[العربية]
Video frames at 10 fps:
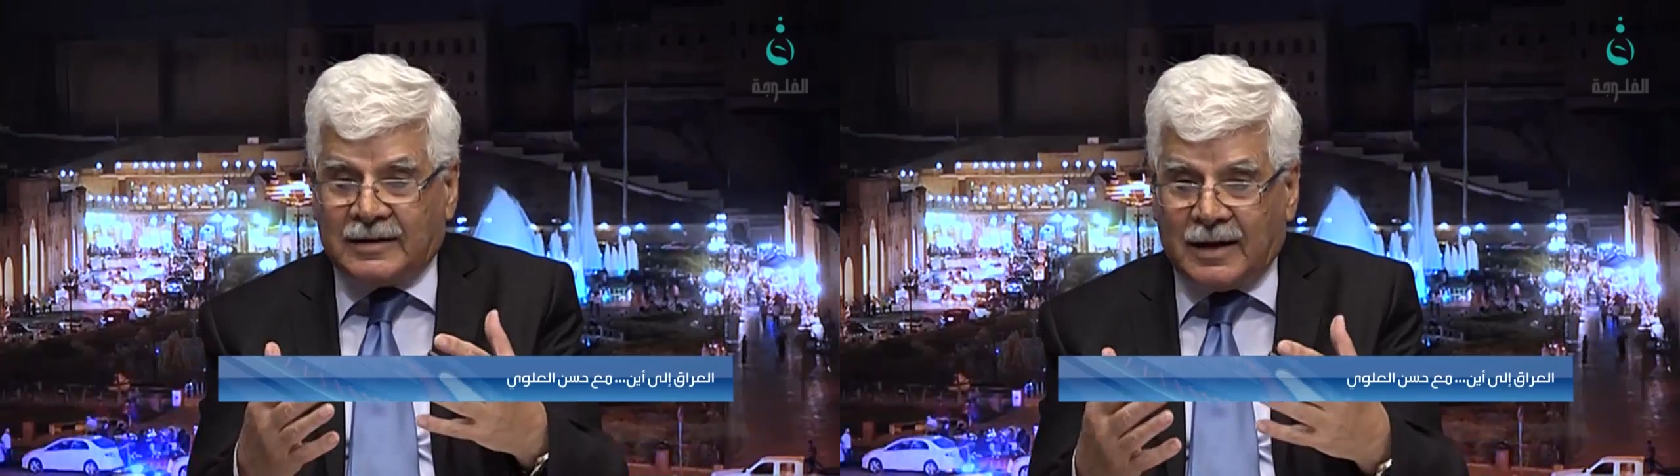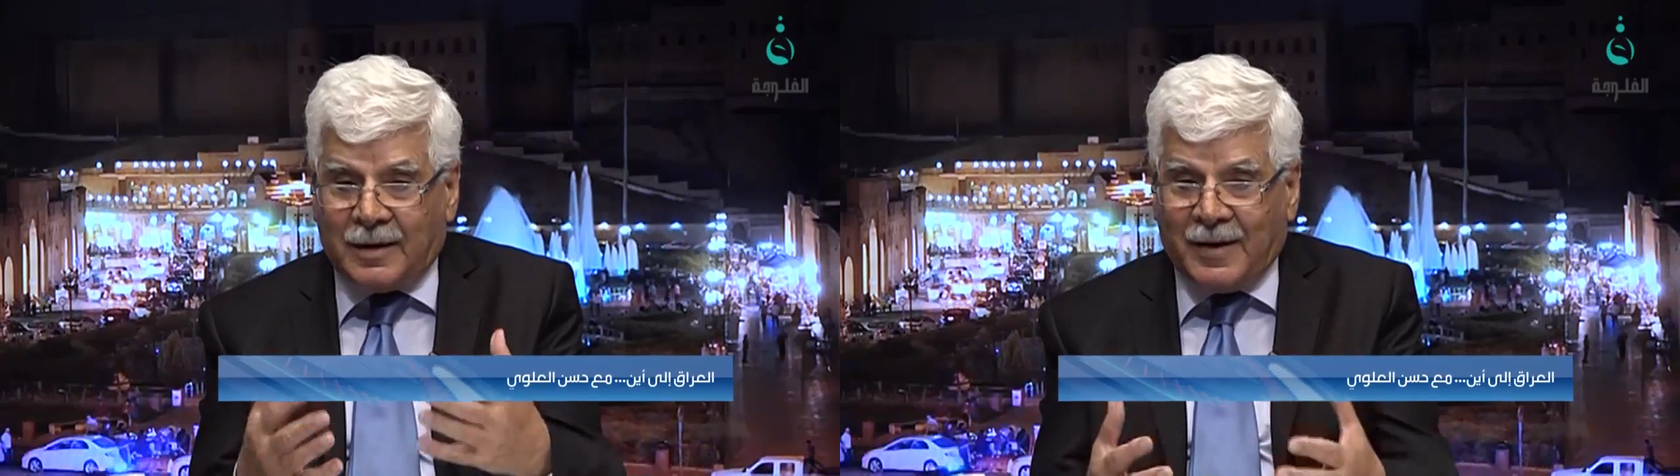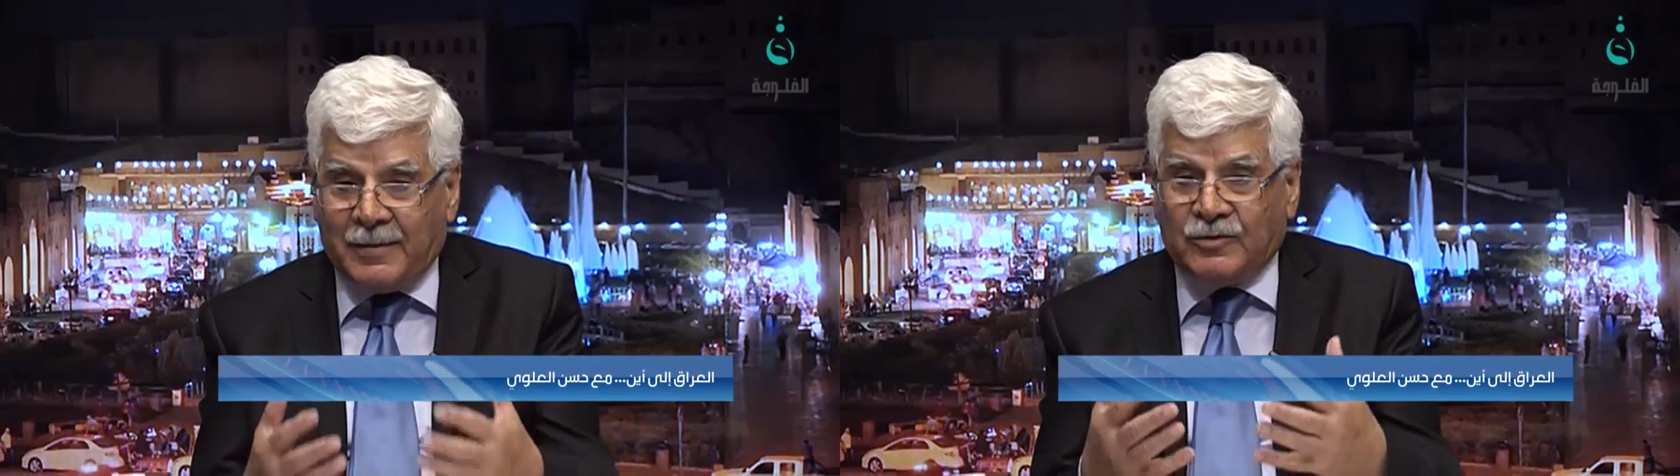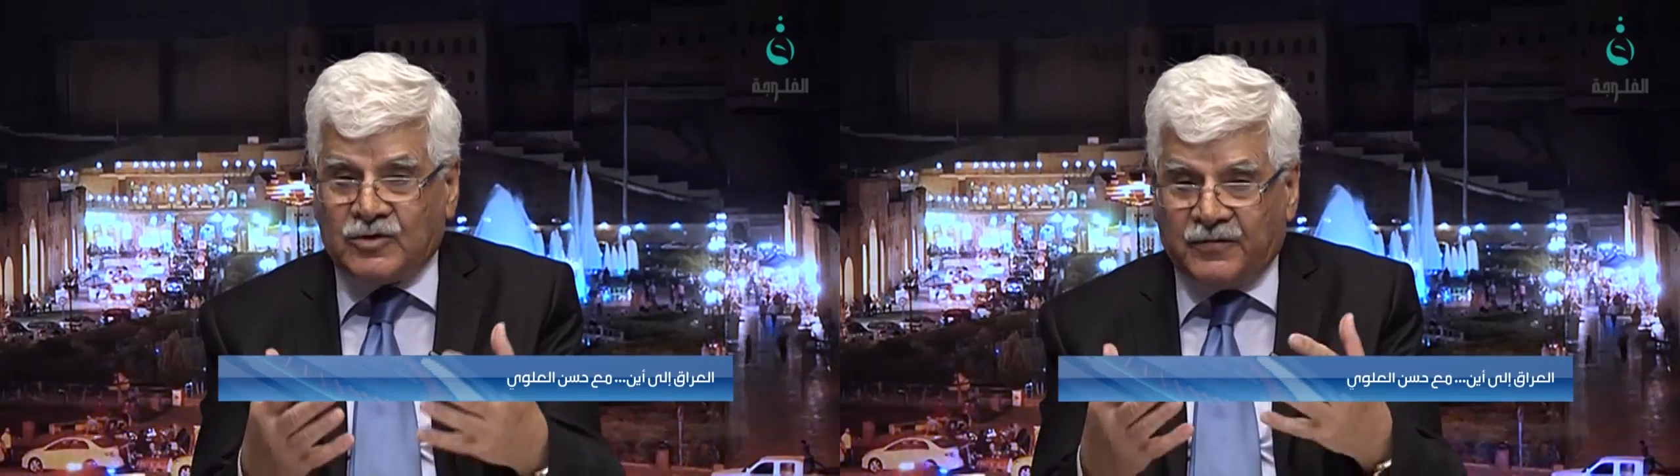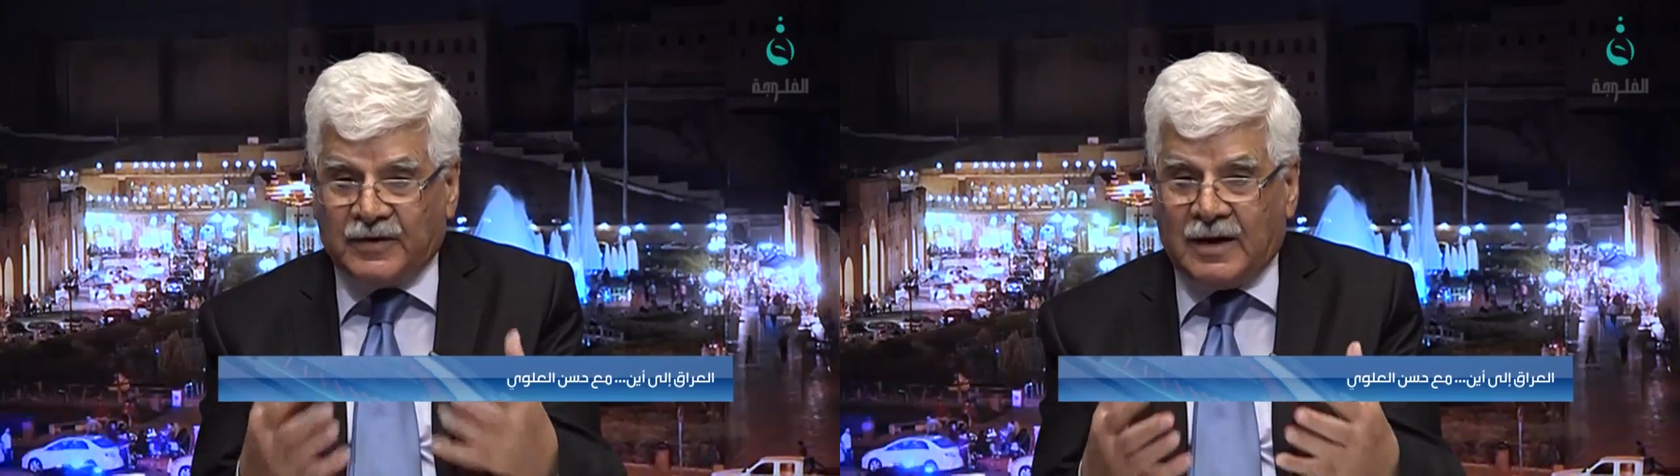امامي
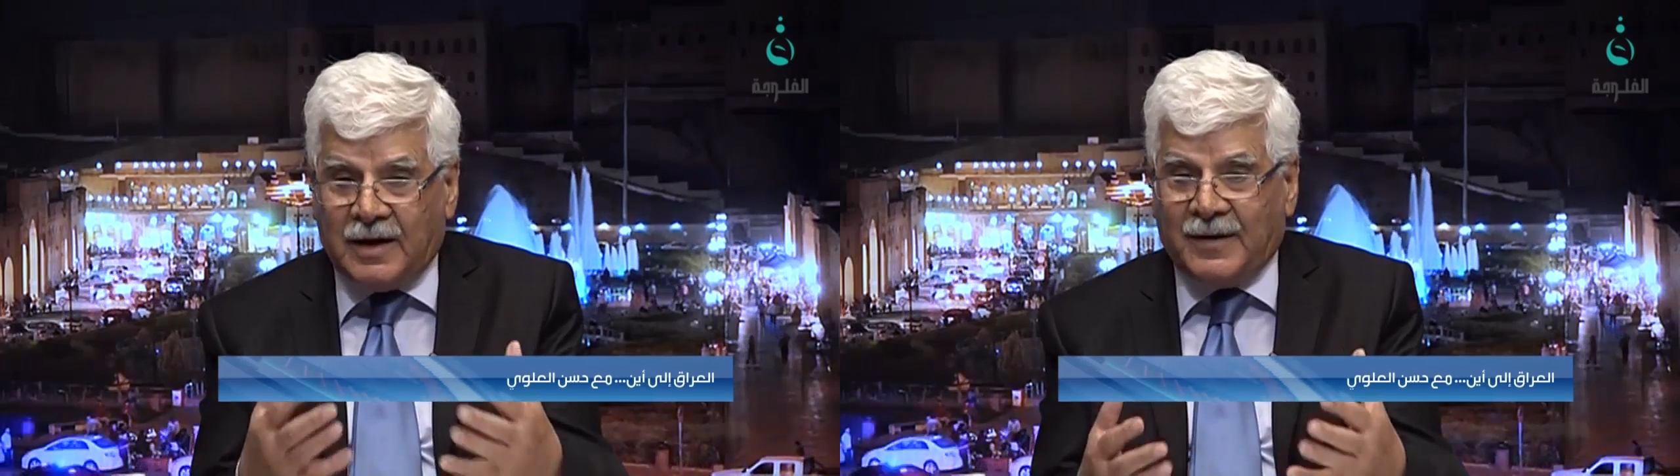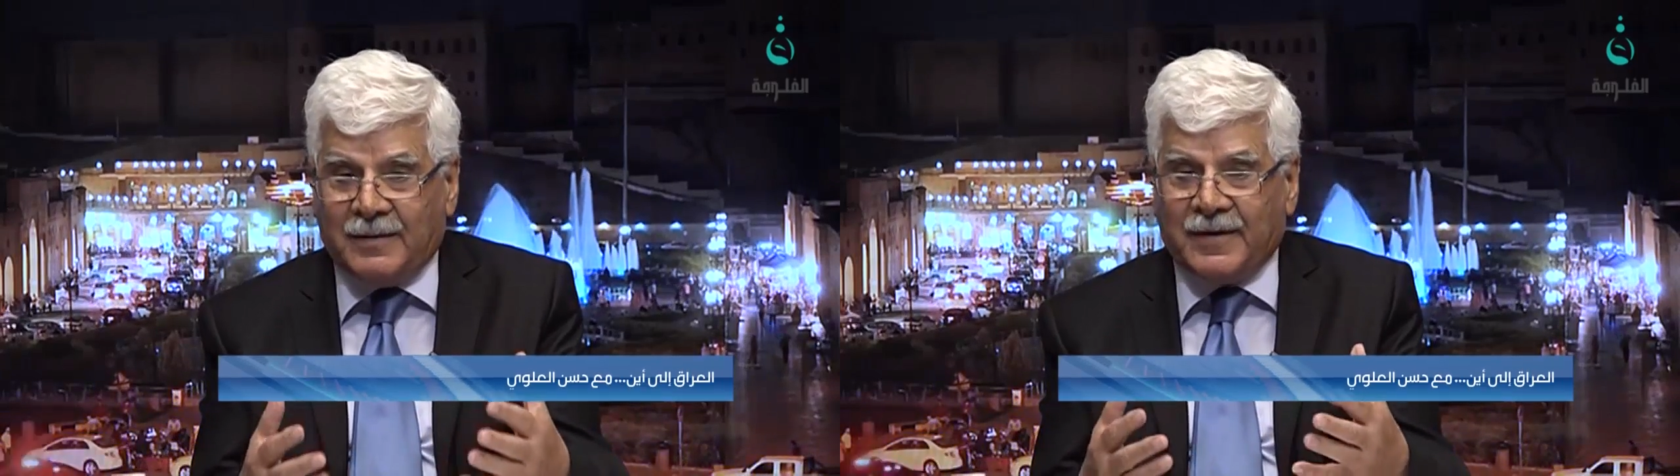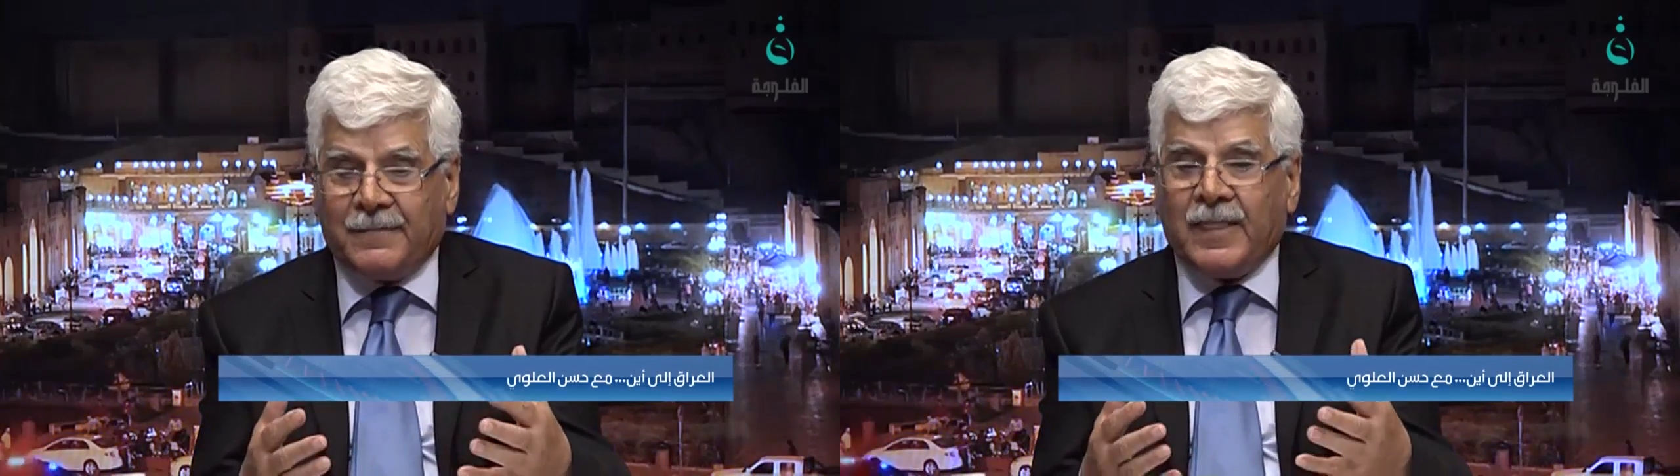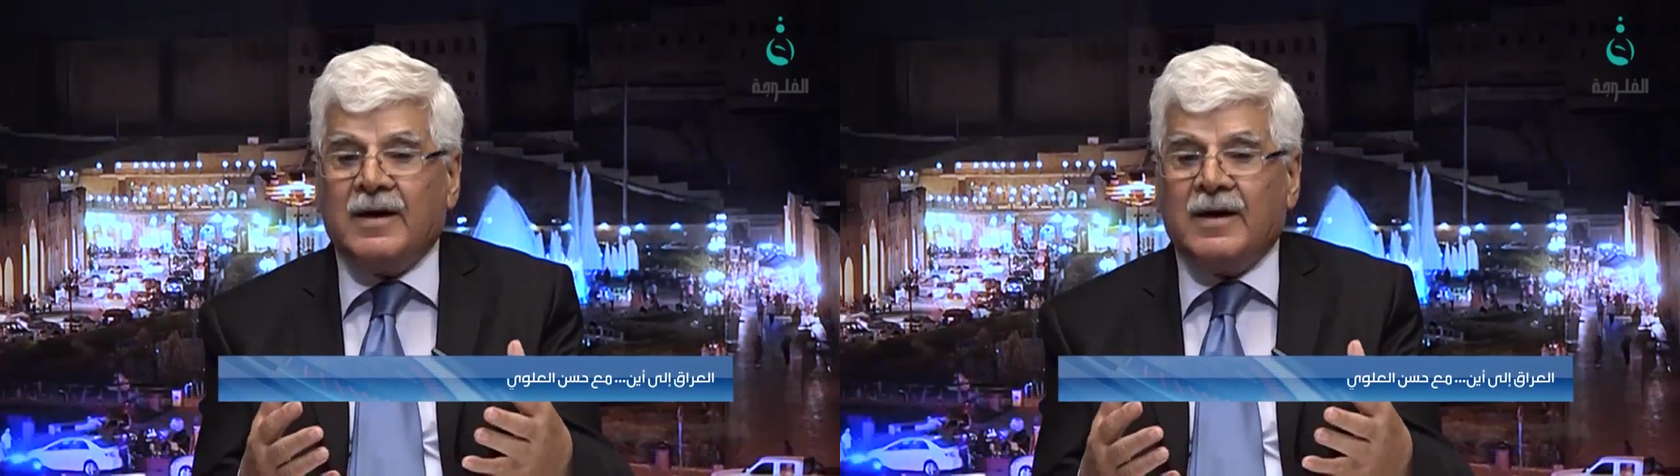شفتها امامي